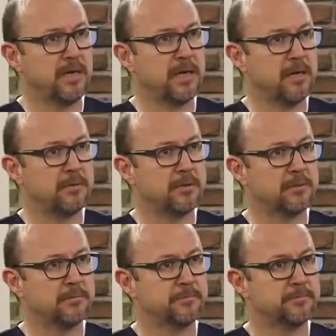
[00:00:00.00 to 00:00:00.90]
başvuru
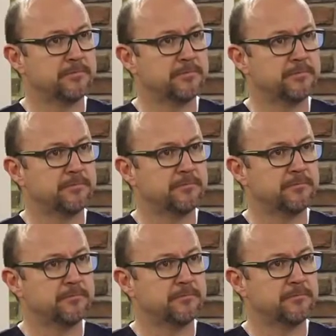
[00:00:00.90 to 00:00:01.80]
şeklinde evet
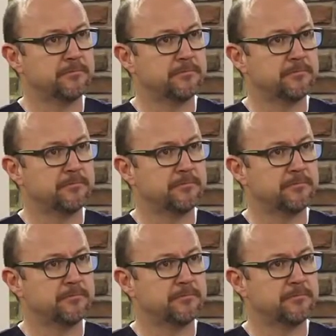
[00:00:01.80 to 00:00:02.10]
yakınları